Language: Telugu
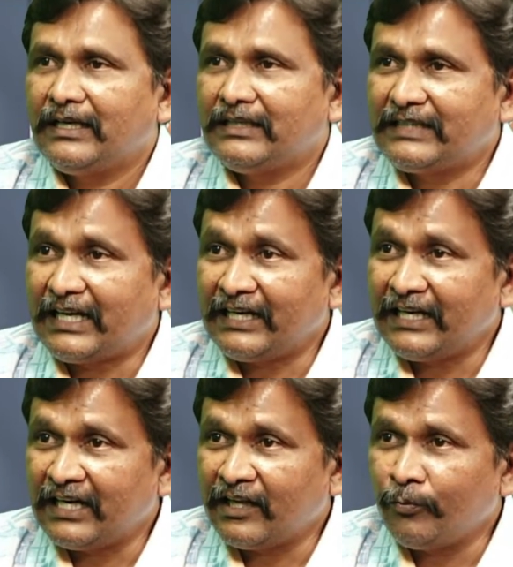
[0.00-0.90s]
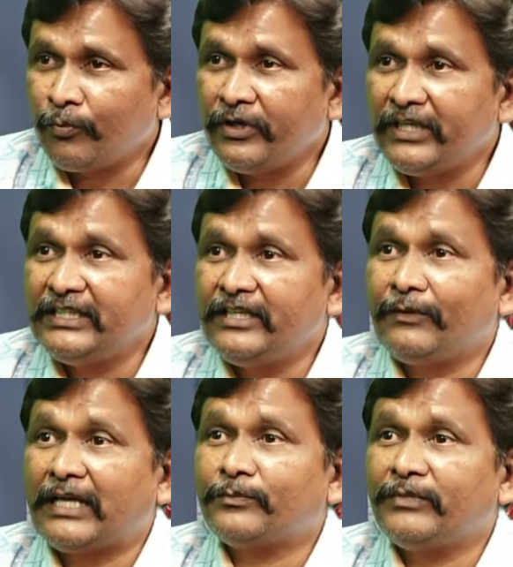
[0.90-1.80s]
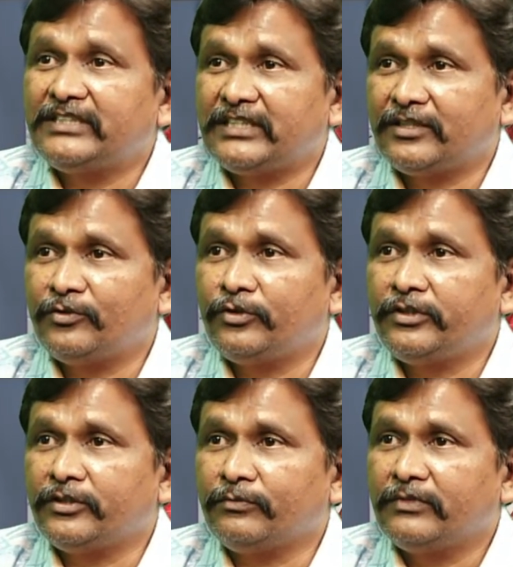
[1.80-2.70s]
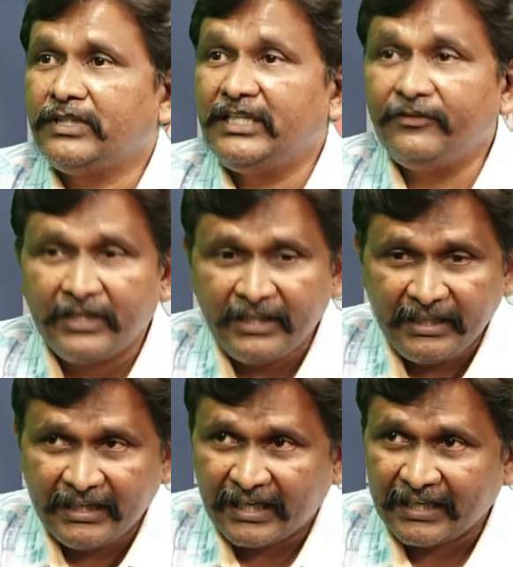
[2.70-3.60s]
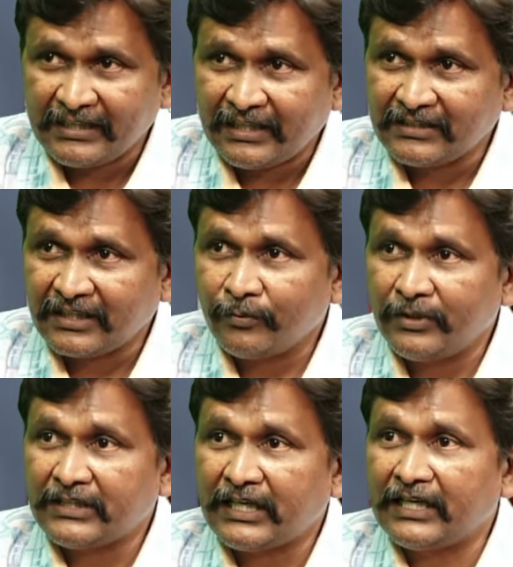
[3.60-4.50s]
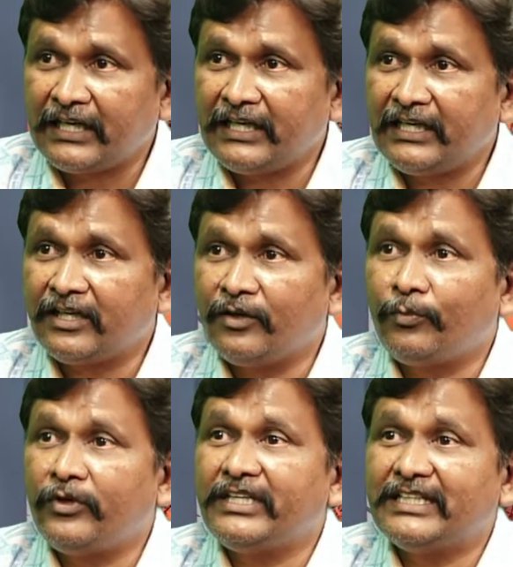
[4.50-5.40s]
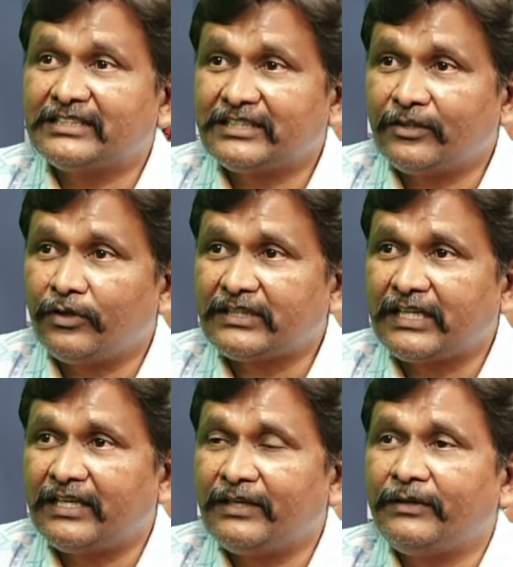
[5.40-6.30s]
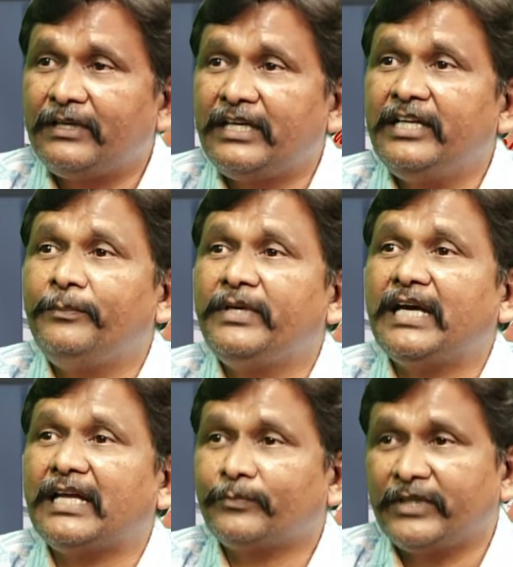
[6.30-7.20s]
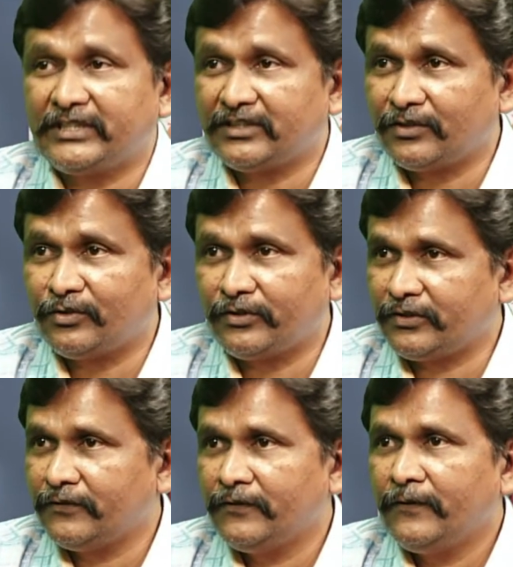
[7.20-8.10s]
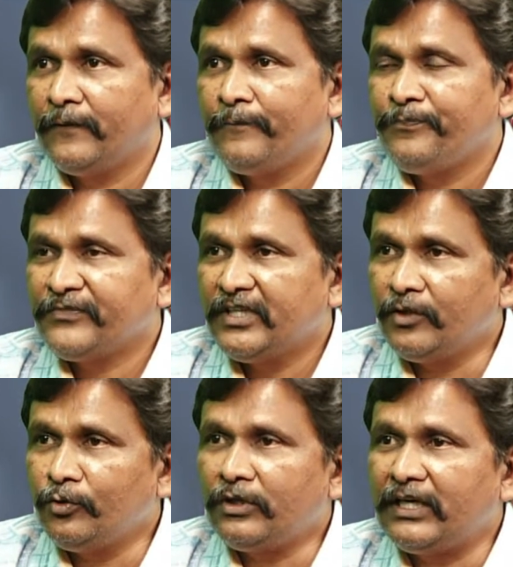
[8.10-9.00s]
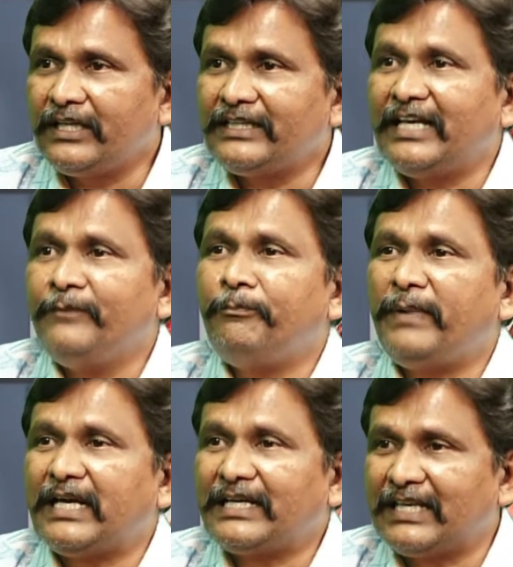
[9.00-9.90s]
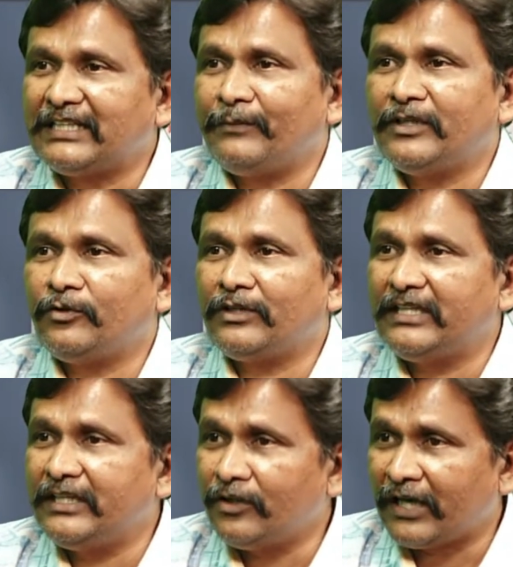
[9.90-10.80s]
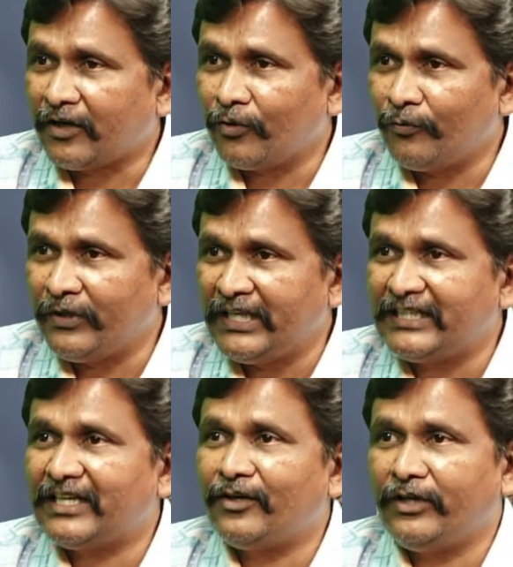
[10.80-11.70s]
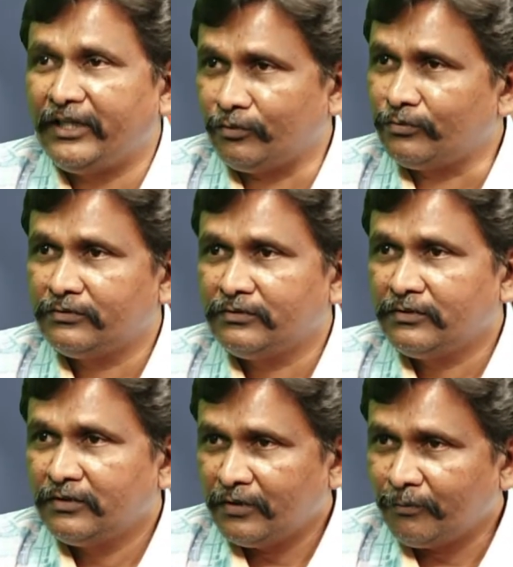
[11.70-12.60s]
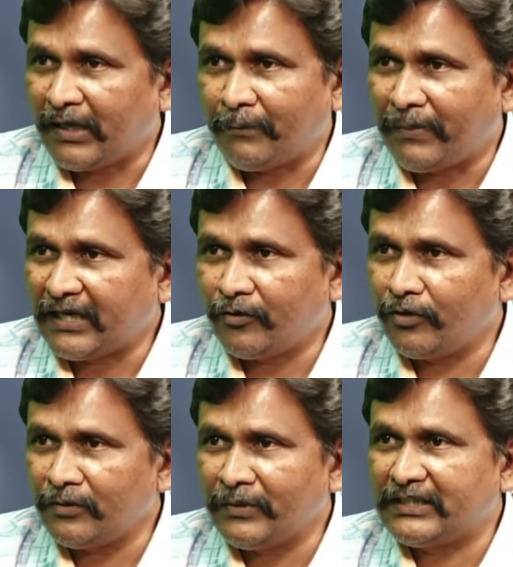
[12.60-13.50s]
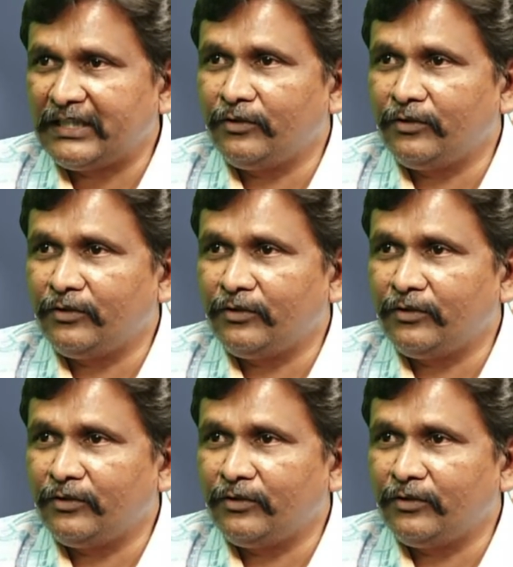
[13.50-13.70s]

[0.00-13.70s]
తెలంగాణలో పోటీ చేయడం ఆత్మహత్య సదృశ్యం ఈవెన్ ఈ ఏడాది జరగబోయే తెలంగాణ ఎన్నికల్లో పోటీ చేస్తే కూడా టీడీపీకి ఆత్మహత్య సదృశ్యం hmm. ఎందుకంటే దాని ఇంపాక్ట్ ఆంధ్ర మీద ఉంటుంది అదేదో ఎక్కడో విదేశాల్లో లేదు hmm. పక్కన ఉండి మన తెలుగు